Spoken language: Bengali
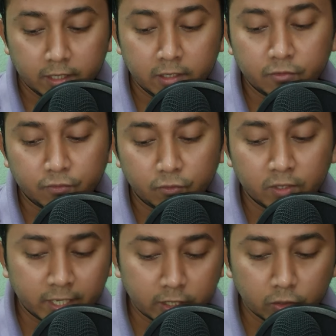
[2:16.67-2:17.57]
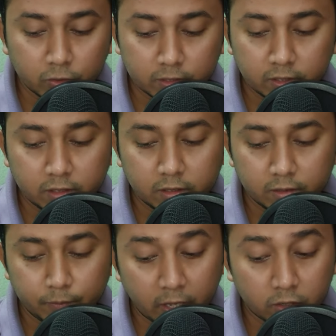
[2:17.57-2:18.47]
ইন ফুড টেকনোলজি
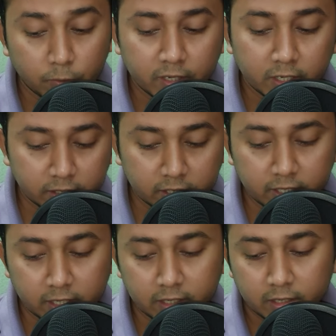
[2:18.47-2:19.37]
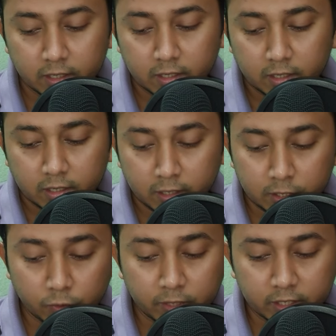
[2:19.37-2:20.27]
বায়োকেমিক্যাল ইঞ্জিনিয়ারিং
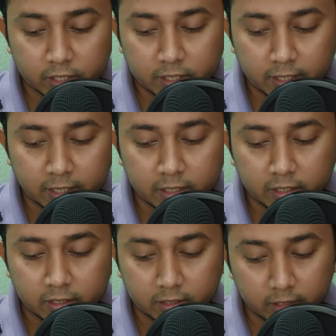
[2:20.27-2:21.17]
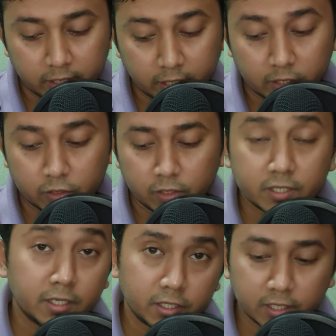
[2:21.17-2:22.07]
ইনস্ট্রুমেন্টেশন অ্যান্ড
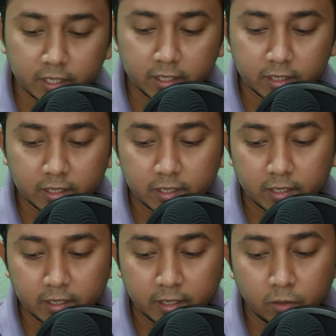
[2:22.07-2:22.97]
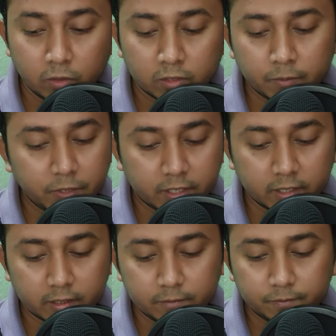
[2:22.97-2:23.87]
ইলেকট্রনিক্স ইঞ্জিনিয়ারিং এগুলোতে
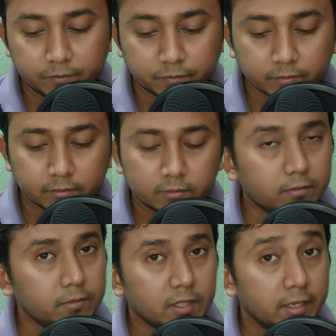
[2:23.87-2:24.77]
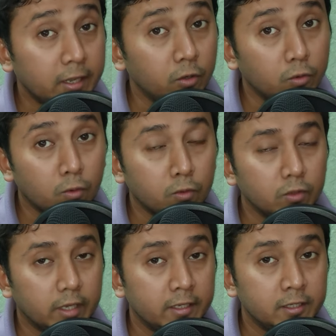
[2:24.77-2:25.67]
বিটেক এগুলো কোন
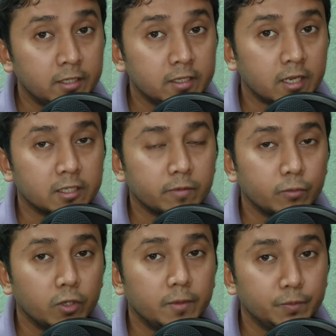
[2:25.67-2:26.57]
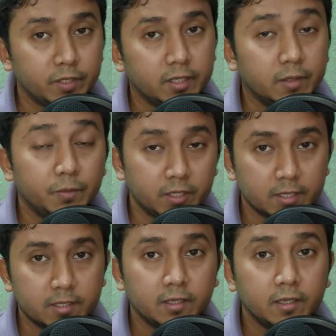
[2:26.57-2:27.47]
এই যে যা যা আমরা বললাম বিএ
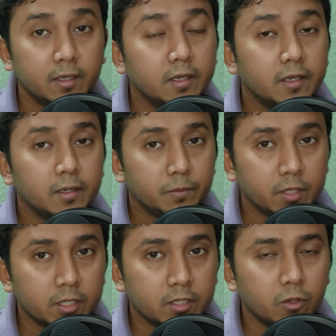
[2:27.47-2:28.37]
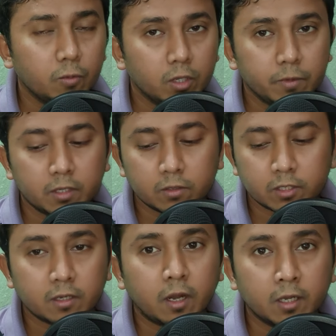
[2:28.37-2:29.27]
বিএসসি বিটেক যেগুলো বললাম এটা
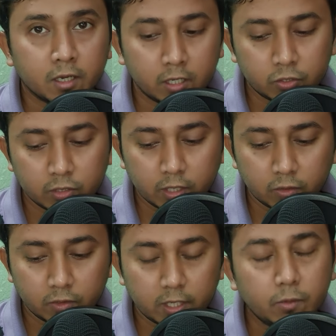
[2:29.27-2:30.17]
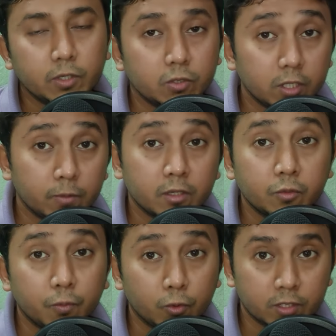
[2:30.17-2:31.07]
হচ্ছে আন্ডার গ্র্যাজুয়েট গেল এবার যদি আমরা
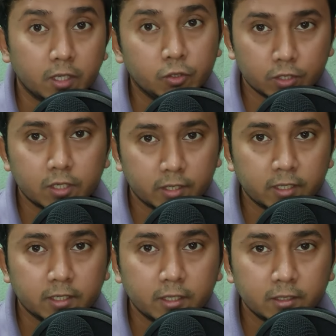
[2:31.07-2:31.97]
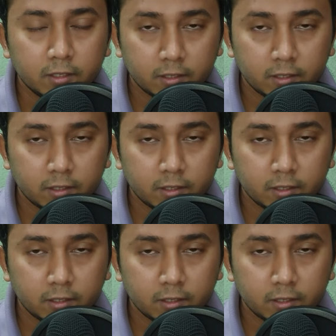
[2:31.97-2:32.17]
একটু পোস্ট গ্র্যাজুয়েশনের দিকে যাই